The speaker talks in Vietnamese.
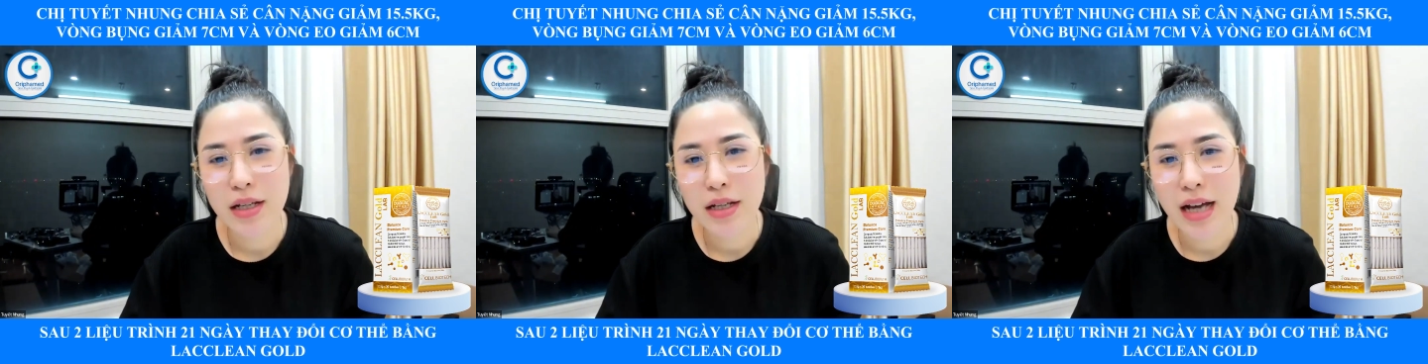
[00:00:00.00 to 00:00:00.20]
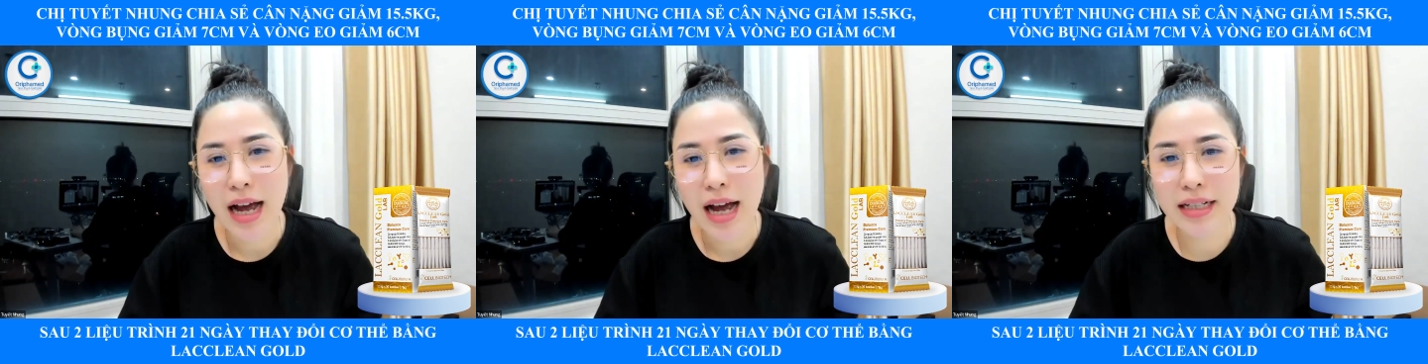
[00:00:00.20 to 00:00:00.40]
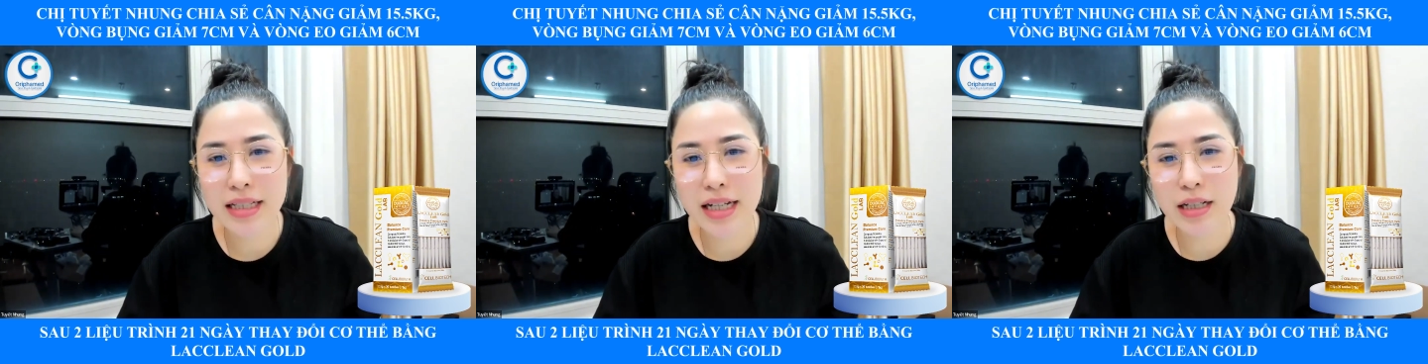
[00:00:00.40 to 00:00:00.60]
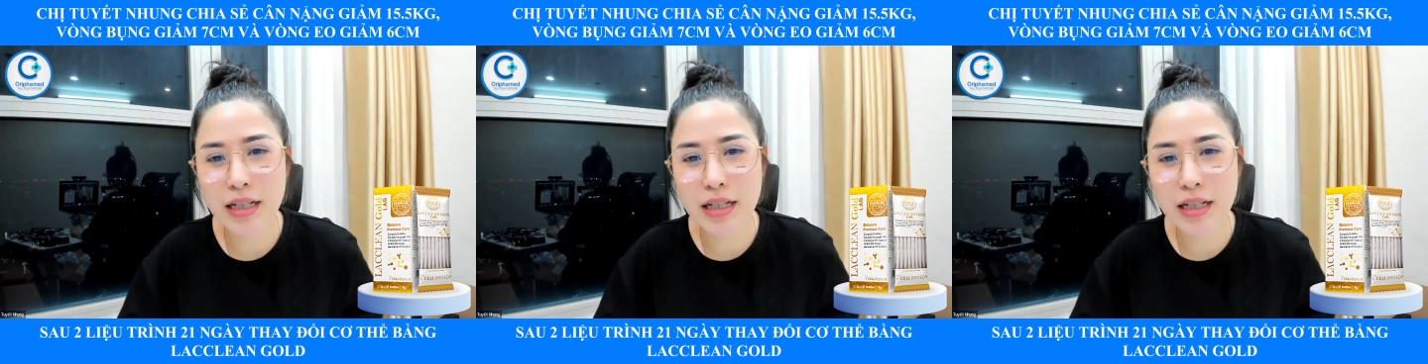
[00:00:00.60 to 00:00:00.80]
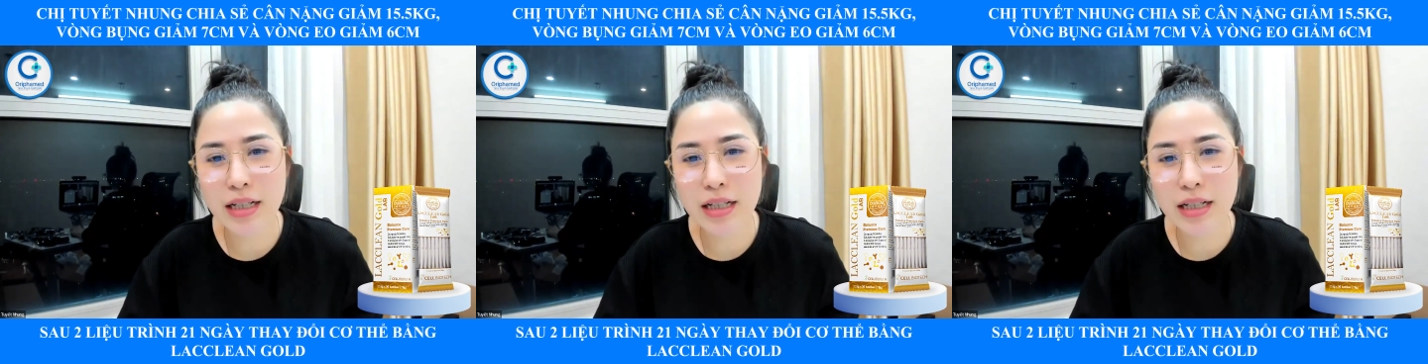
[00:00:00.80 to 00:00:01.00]
hành
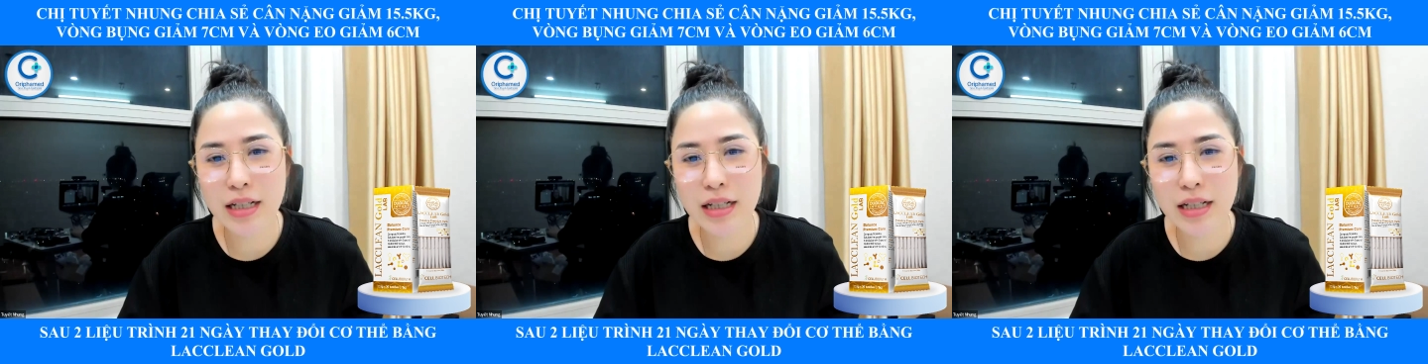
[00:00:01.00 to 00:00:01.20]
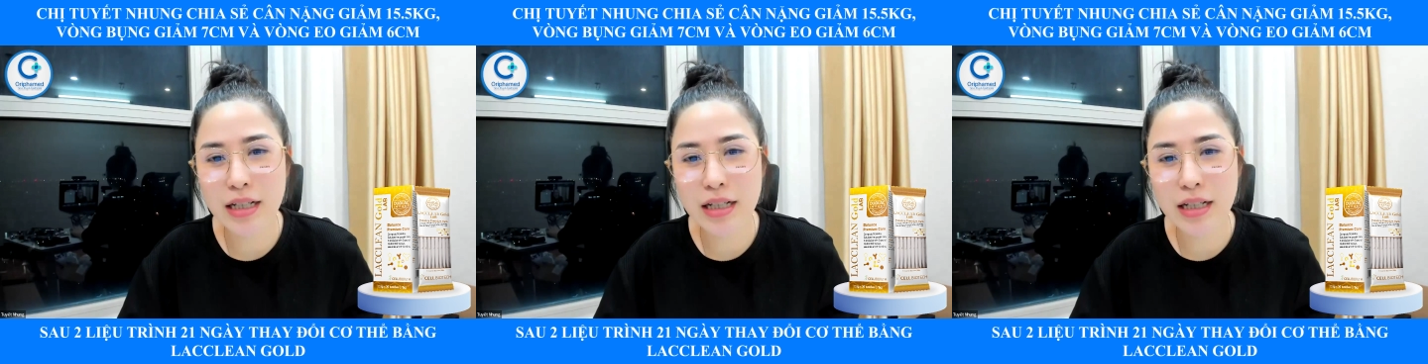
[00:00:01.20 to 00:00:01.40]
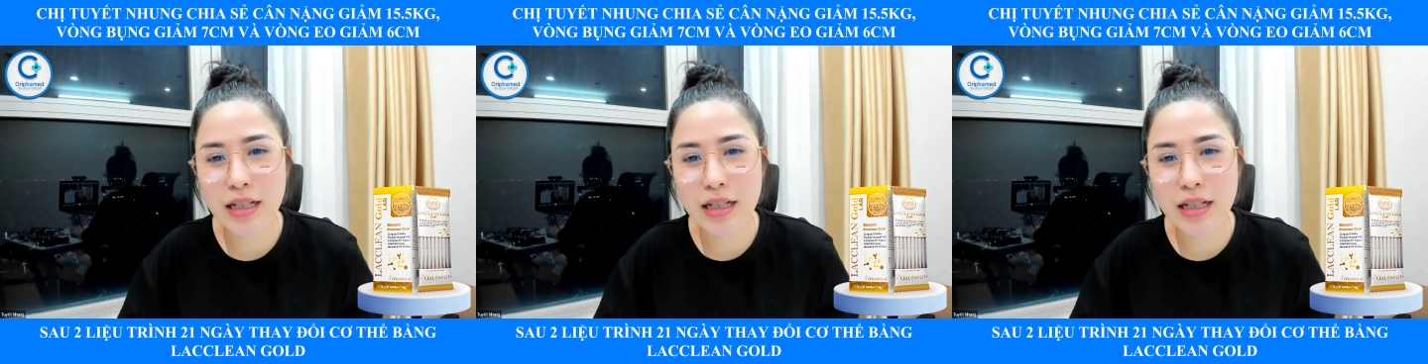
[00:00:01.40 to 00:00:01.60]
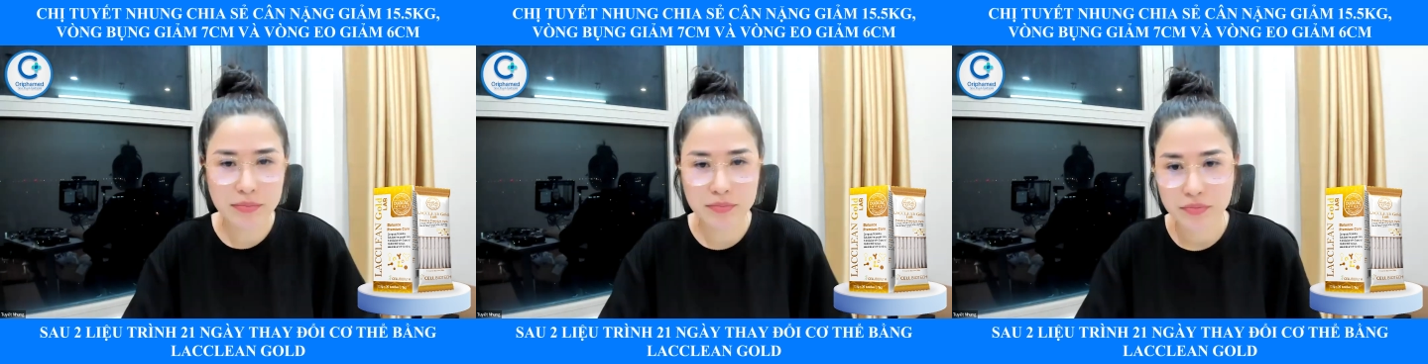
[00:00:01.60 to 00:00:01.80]
trình giảm cân của em nhá.